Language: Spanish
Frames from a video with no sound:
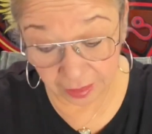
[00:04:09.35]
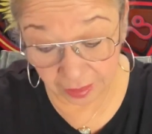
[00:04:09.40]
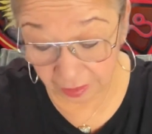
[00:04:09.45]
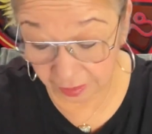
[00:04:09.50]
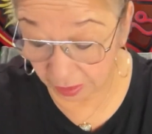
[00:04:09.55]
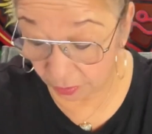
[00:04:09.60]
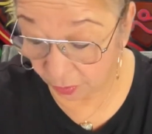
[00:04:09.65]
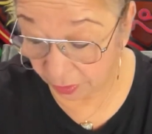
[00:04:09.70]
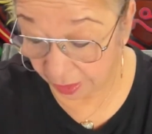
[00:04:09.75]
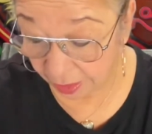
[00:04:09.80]
Y
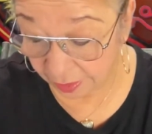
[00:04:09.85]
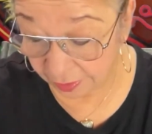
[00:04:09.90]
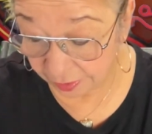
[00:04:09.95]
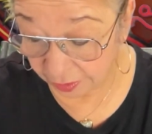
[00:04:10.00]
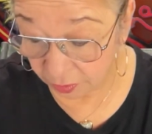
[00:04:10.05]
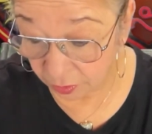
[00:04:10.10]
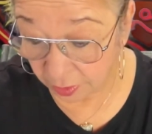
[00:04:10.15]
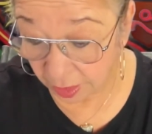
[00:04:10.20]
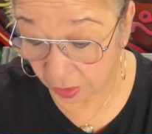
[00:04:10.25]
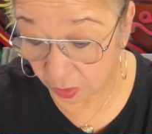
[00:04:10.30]
te voy a
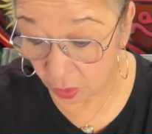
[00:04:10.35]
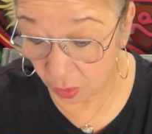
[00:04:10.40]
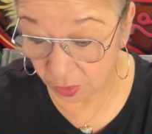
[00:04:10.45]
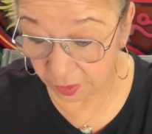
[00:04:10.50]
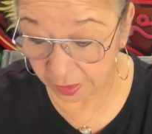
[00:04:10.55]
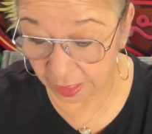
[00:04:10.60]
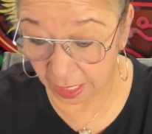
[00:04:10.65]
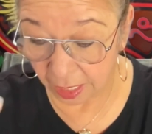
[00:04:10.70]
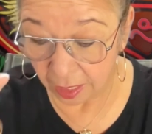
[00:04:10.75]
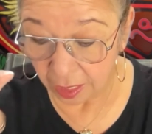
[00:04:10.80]
decir una
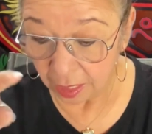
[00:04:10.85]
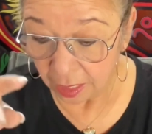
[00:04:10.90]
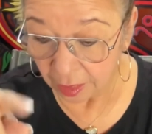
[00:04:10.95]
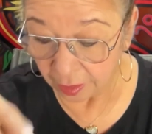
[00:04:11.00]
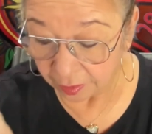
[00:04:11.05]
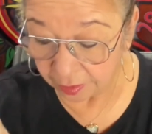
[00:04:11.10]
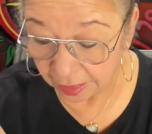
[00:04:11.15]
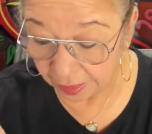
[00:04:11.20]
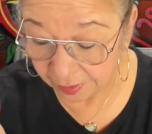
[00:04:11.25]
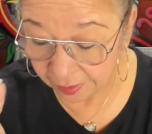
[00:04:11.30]
cosa,
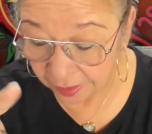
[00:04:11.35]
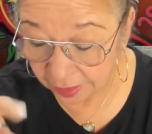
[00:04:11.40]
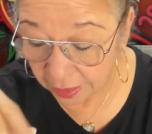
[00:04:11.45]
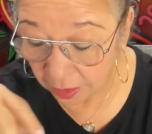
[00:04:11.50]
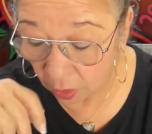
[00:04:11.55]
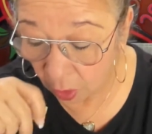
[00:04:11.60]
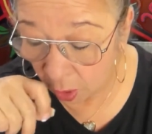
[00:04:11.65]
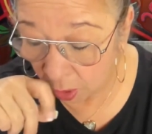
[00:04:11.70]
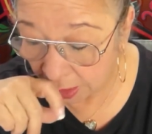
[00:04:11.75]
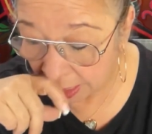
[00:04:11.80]
de
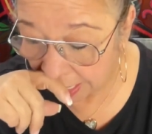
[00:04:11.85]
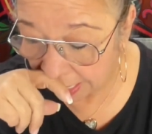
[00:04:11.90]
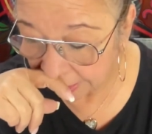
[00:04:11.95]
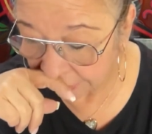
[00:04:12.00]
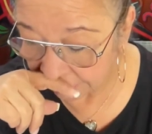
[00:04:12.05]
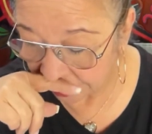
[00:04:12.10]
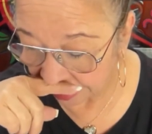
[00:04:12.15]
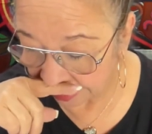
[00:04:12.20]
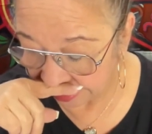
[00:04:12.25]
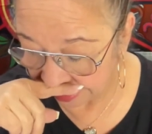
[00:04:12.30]
cinco
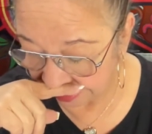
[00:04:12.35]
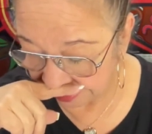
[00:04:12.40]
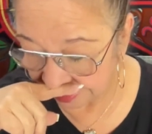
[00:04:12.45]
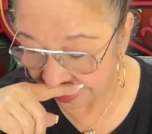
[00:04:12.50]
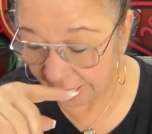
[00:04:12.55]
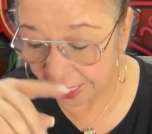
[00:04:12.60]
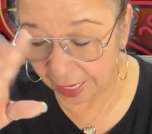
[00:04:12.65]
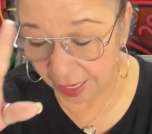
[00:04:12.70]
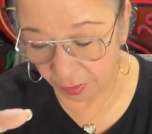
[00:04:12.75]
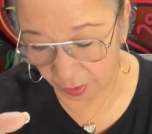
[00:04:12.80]
cartas que he
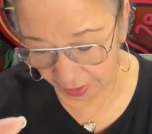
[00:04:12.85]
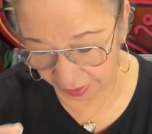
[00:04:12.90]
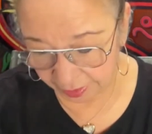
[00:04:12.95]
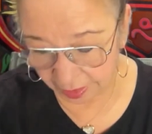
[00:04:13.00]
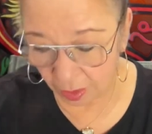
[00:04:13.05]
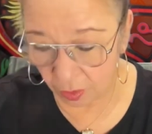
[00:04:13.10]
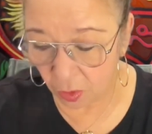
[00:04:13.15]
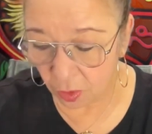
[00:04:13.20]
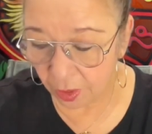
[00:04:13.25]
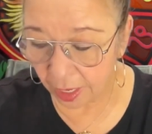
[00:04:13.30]
sacado
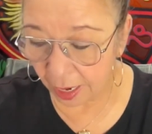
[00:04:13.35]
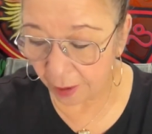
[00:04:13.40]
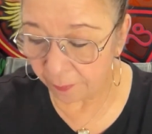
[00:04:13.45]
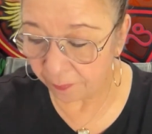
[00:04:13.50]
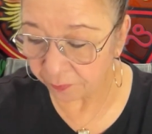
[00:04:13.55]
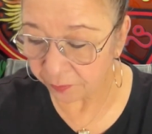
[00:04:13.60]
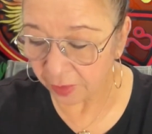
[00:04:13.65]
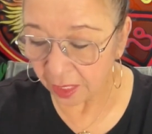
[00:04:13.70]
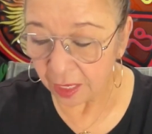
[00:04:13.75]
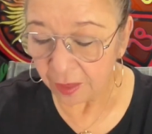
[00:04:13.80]
hasta ahora,
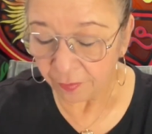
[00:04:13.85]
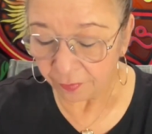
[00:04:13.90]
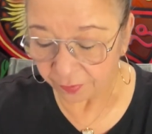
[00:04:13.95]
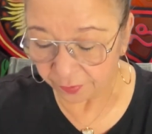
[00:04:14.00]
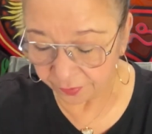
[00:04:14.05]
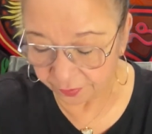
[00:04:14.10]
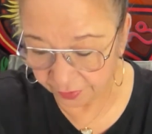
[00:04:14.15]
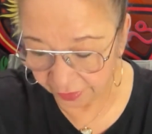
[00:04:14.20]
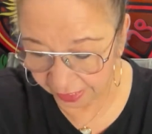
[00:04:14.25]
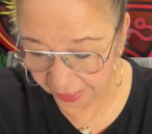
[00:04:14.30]

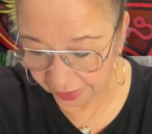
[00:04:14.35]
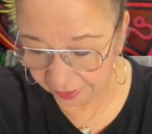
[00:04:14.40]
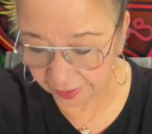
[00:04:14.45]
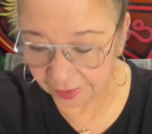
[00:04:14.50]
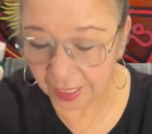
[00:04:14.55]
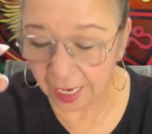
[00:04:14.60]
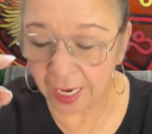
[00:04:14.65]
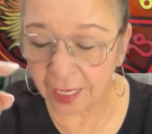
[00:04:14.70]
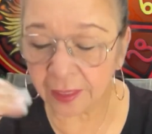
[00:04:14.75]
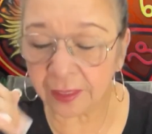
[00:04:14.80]
tres
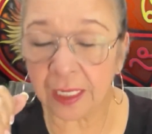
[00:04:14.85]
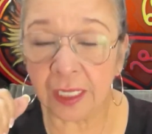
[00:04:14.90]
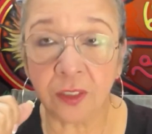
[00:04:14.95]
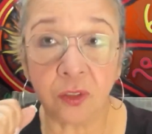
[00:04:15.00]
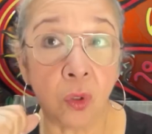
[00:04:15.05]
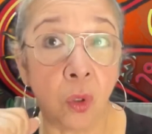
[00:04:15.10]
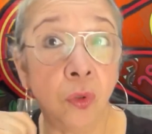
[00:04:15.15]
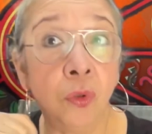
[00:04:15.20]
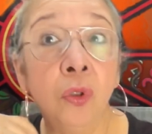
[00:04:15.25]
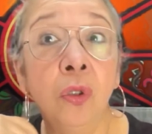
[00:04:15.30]
cartas
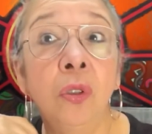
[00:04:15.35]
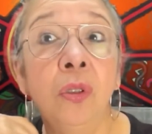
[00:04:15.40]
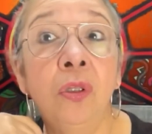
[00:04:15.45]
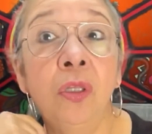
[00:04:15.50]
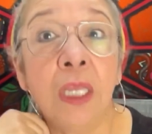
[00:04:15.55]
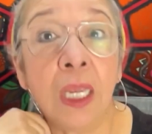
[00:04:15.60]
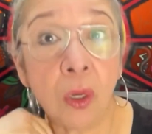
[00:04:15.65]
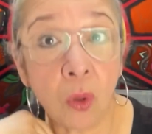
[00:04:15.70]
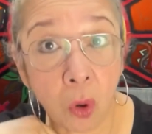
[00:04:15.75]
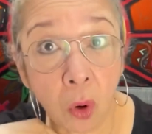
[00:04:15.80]
son
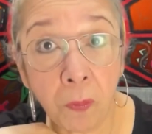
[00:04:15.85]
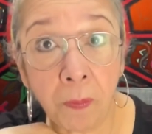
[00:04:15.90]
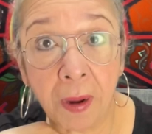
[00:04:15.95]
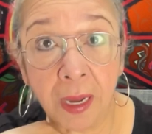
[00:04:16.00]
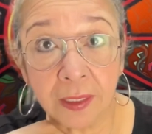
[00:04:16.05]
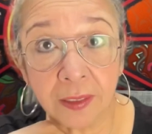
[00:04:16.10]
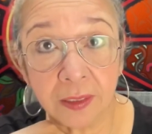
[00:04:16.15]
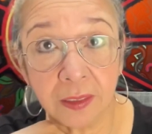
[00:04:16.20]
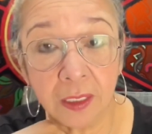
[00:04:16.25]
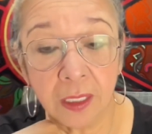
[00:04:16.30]
de
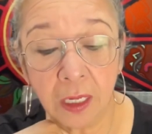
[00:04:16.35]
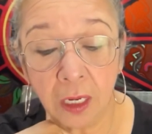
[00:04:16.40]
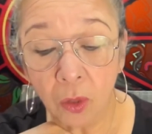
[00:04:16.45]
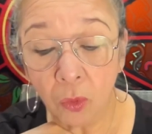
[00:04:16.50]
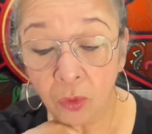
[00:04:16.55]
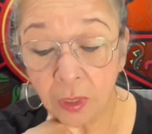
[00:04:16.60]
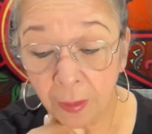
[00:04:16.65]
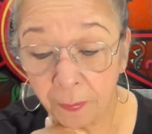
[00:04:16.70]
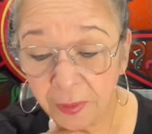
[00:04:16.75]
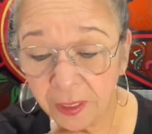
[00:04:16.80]
copas.
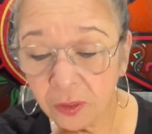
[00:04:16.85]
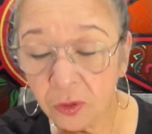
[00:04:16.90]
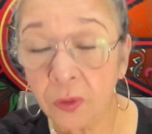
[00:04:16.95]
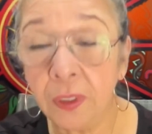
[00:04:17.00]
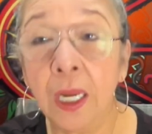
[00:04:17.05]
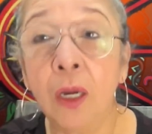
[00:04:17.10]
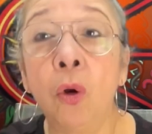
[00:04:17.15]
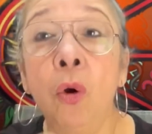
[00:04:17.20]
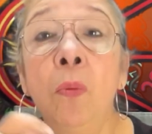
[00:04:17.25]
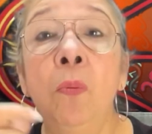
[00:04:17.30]
Una
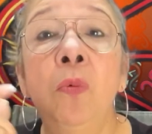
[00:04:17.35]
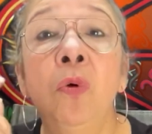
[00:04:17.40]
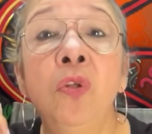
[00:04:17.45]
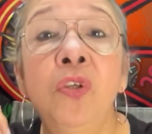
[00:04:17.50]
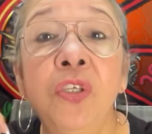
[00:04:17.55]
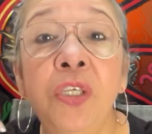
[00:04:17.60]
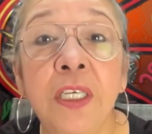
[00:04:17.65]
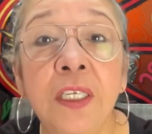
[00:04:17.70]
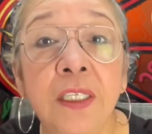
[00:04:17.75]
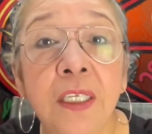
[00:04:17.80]
persona con
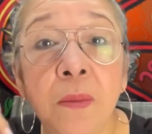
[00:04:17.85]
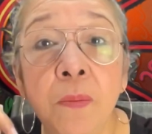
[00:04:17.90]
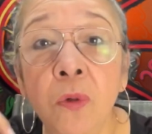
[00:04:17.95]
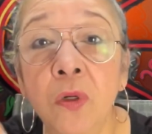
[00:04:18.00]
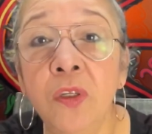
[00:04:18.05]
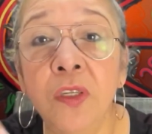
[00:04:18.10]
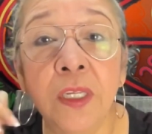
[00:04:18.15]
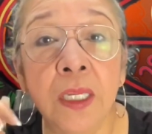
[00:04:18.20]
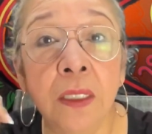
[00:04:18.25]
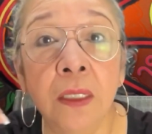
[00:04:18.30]

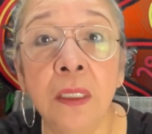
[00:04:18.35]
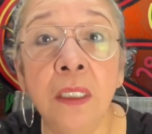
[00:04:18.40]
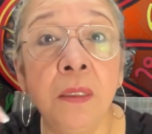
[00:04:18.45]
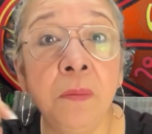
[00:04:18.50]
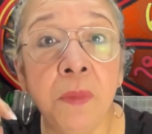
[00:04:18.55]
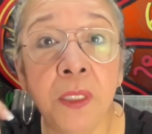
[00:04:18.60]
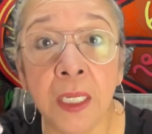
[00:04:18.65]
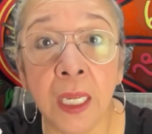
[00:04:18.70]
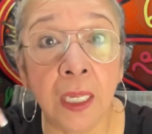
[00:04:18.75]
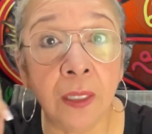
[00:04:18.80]
muchísimo
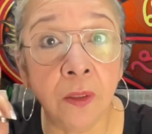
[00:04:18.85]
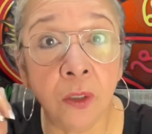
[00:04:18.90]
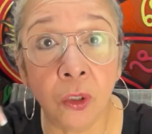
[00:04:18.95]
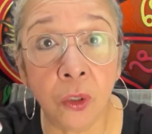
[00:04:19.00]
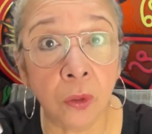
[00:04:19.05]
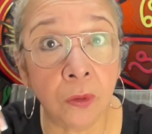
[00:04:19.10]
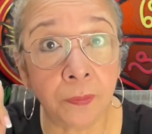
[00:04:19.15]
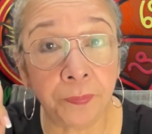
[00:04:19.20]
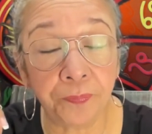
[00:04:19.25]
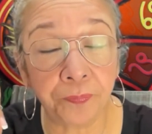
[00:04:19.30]

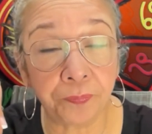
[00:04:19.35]
sentimiento.